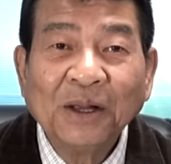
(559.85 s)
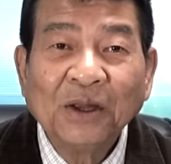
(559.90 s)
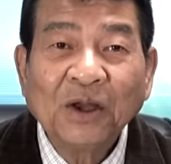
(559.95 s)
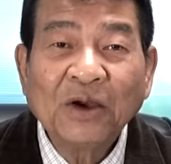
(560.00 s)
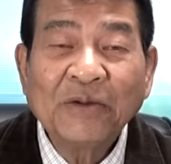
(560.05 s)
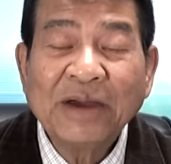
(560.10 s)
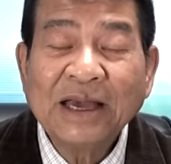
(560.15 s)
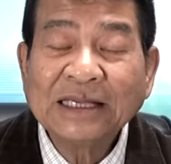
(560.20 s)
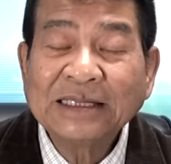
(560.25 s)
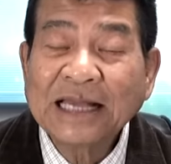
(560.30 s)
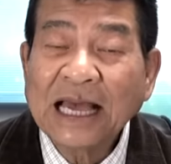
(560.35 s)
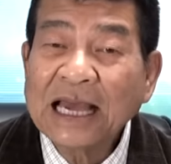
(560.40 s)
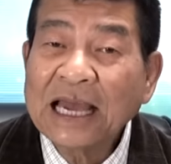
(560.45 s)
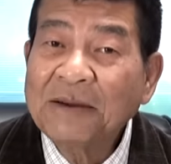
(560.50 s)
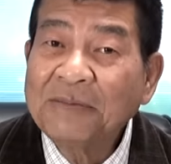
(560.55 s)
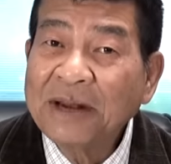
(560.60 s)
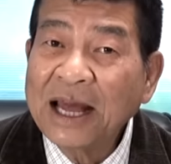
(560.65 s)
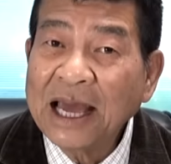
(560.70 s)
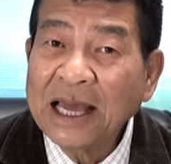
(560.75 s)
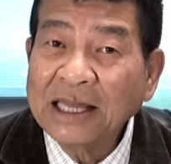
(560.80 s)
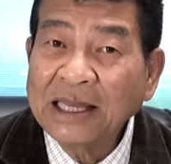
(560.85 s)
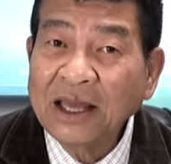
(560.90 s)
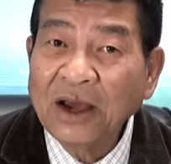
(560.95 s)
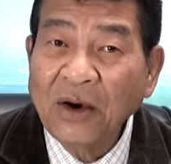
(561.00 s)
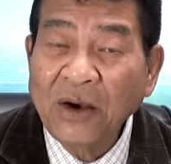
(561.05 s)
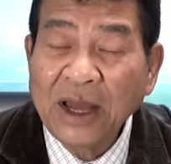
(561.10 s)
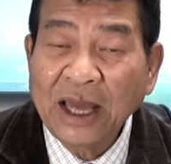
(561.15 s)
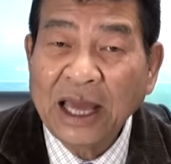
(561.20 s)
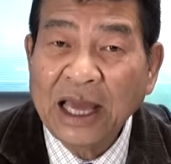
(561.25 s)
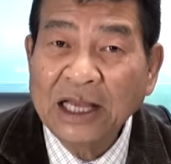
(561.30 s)
Thưa quý vị, sáng ngày hôm nay thì
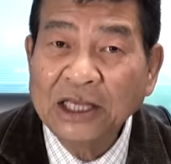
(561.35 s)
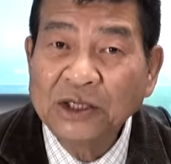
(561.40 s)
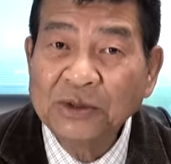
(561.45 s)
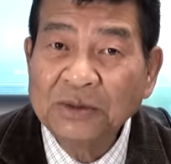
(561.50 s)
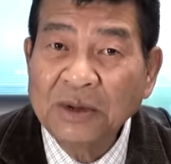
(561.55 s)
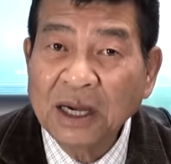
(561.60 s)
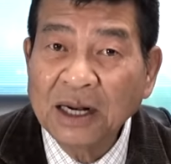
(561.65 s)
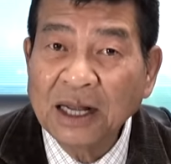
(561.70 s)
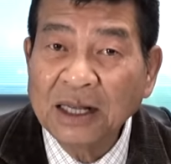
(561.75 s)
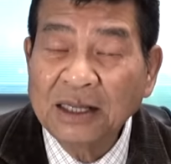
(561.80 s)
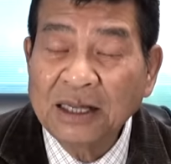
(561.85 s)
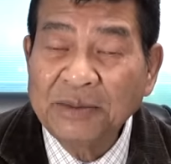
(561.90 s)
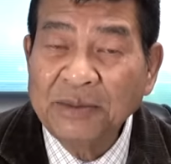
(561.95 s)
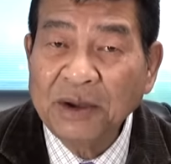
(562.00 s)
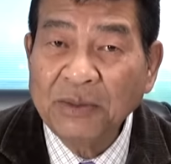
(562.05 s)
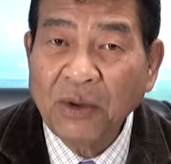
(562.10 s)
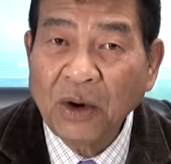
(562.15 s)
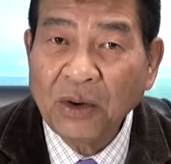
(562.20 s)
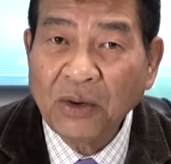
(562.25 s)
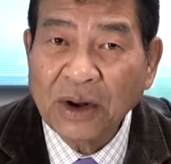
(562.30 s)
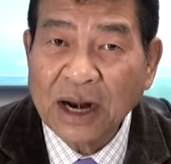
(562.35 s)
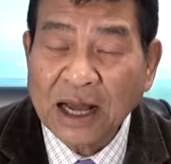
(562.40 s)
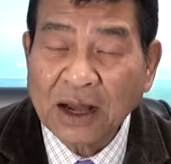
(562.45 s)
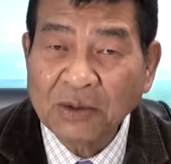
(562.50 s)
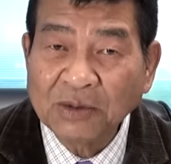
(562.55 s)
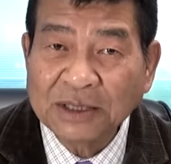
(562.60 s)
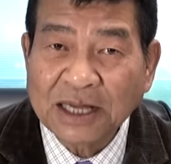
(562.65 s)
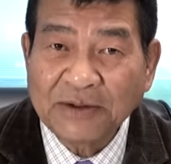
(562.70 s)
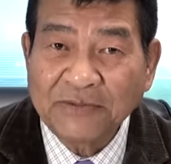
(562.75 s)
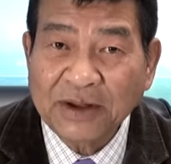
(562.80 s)
hội nghị Trung ương lần thứ 14 của Đảng
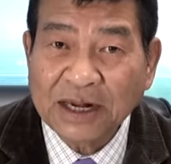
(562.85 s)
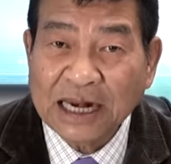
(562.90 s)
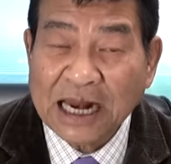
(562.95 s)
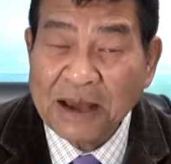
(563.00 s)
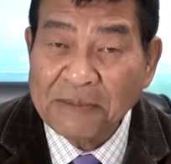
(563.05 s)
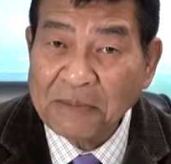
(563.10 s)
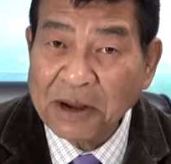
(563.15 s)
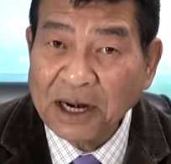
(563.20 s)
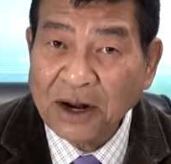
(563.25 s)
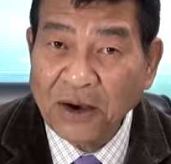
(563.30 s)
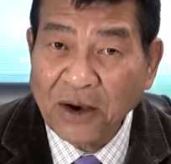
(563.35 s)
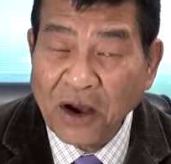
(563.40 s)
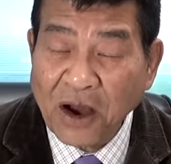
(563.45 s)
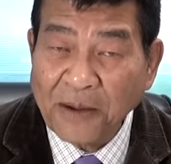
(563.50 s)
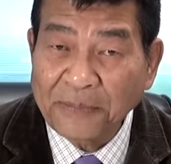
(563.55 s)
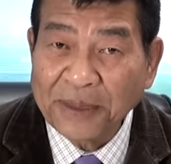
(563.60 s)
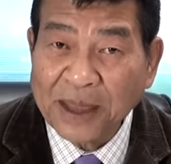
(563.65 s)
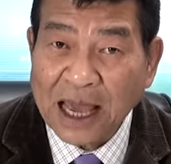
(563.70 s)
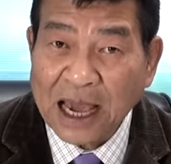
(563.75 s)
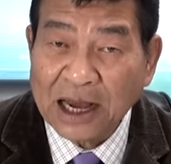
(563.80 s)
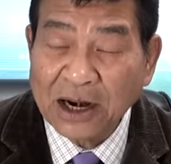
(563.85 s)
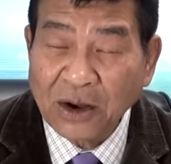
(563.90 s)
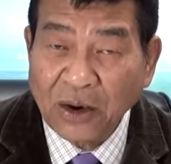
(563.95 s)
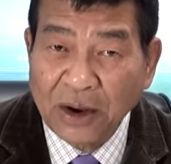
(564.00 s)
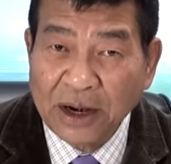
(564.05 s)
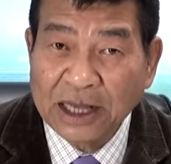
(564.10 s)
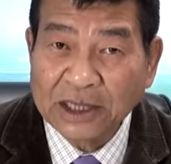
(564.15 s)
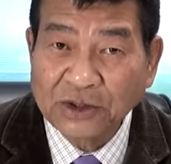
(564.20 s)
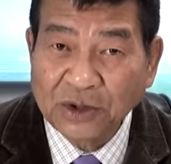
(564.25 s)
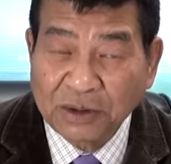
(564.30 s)
Cộng sản Việt Nam bắt đầu họp tại Hà
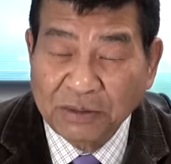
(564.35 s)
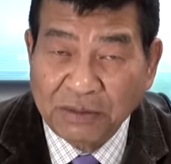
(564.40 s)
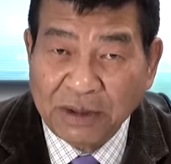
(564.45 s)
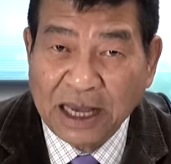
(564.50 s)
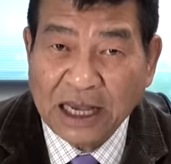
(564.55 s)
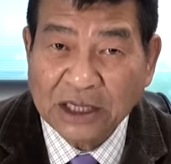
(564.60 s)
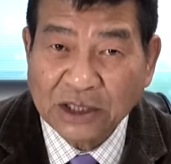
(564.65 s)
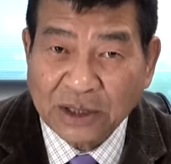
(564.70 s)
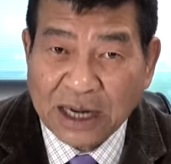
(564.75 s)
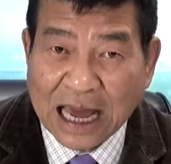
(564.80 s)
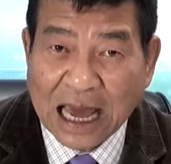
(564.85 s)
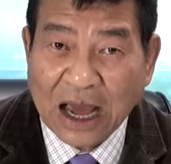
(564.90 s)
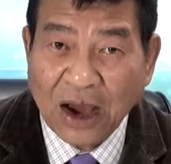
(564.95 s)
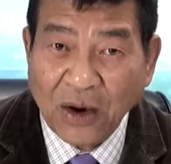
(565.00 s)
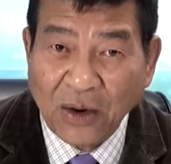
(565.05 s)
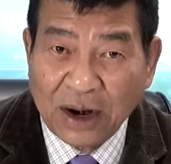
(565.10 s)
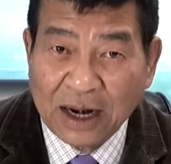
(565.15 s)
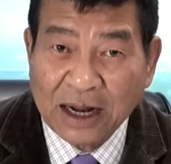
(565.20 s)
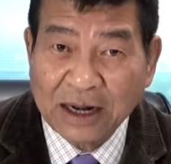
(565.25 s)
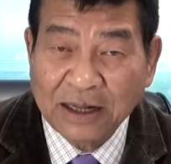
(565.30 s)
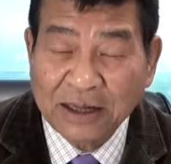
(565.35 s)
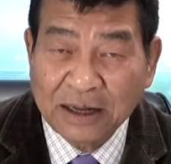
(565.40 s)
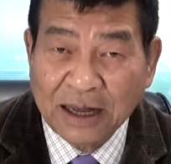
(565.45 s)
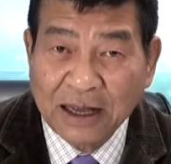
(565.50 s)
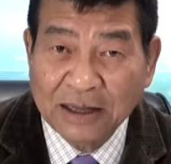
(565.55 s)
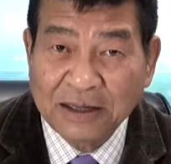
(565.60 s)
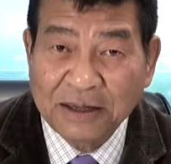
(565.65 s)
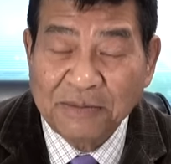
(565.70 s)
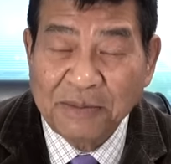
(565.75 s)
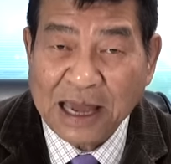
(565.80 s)
Nội để chuẩn bị cho đại hội lần
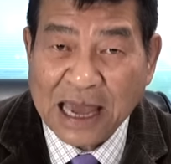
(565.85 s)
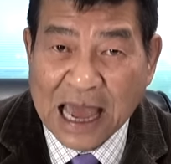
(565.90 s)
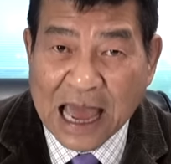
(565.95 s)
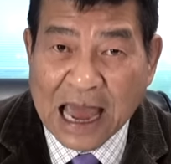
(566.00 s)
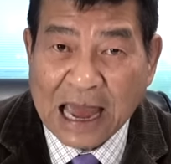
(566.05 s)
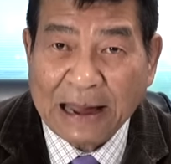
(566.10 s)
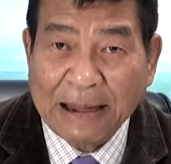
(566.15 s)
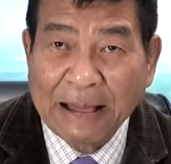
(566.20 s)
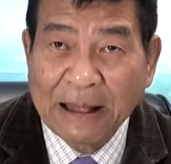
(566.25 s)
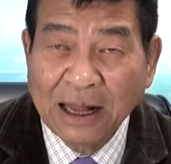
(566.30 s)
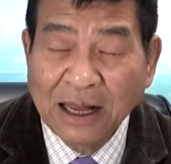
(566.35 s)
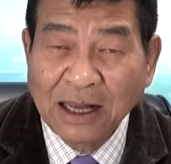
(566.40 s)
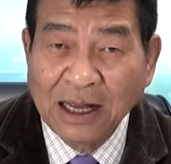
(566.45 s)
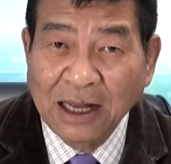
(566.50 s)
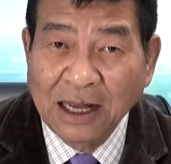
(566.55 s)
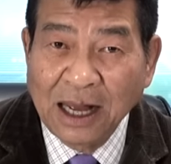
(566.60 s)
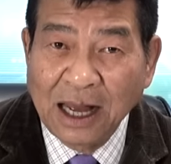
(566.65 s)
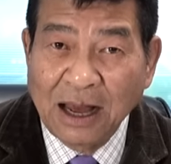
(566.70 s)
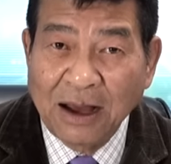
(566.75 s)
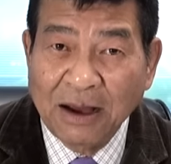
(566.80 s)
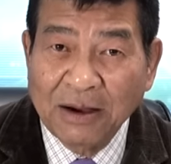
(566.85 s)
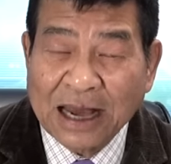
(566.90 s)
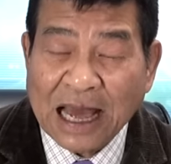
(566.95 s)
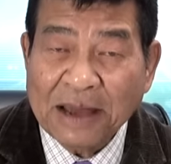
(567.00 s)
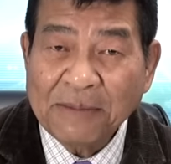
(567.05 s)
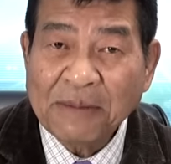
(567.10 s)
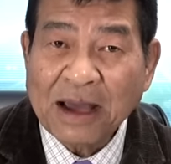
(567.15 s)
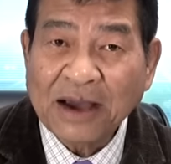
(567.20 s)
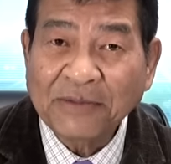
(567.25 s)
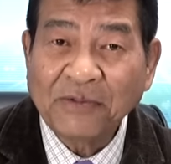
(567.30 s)
ờ, thứ 12 ờ,
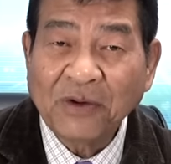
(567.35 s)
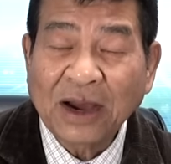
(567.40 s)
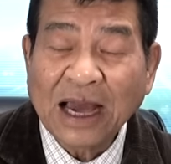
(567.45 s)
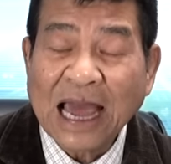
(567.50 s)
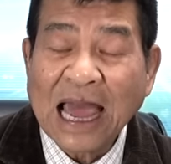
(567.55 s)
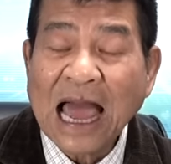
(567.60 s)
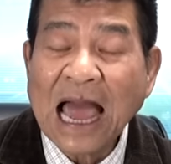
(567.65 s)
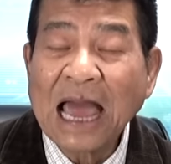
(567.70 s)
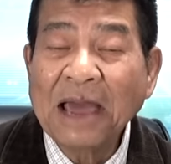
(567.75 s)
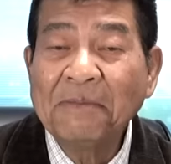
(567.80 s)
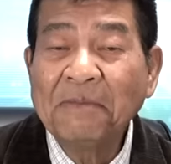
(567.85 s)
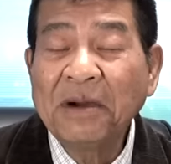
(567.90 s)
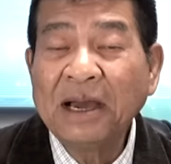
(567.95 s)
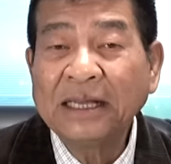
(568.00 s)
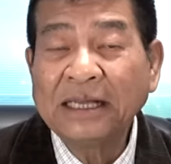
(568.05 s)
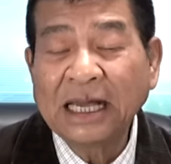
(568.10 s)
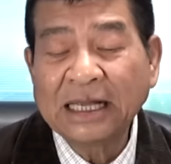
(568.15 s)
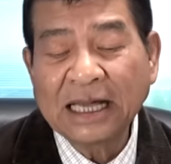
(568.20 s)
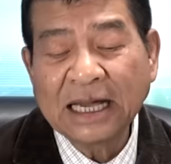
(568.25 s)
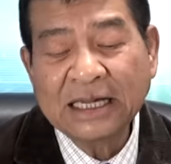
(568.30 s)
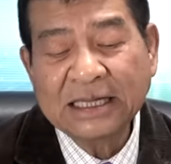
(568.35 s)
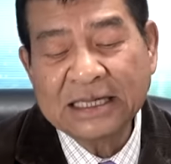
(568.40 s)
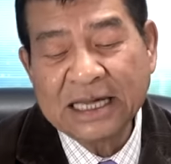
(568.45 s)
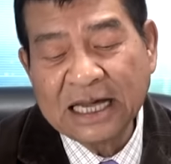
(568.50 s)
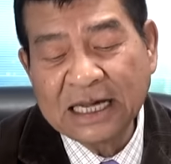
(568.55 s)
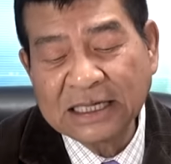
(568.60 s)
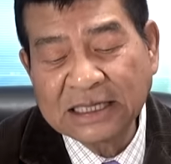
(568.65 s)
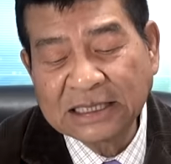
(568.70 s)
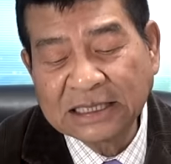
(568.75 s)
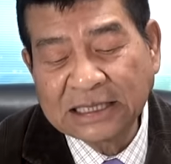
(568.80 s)
khai mạc vào ngày 24 tháng
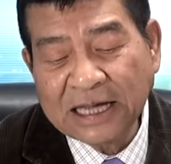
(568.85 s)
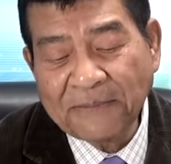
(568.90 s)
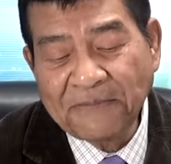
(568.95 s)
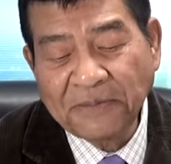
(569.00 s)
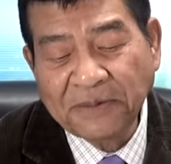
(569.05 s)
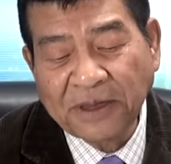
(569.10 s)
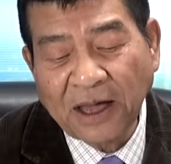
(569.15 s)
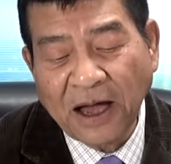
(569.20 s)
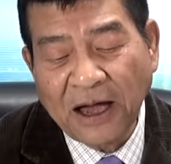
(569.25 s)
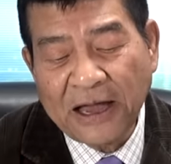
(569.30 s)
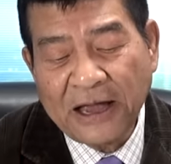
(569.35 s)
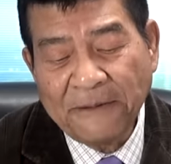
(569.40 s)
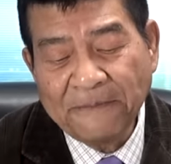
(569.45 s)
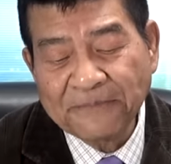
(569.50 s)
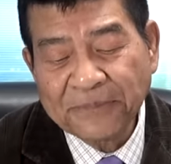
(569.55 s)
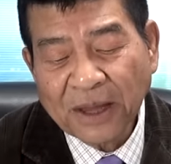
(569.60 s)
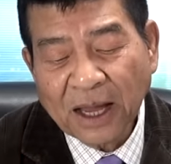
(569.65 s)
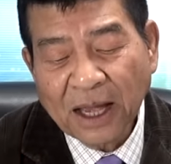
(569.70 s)
Giêng sắp tới.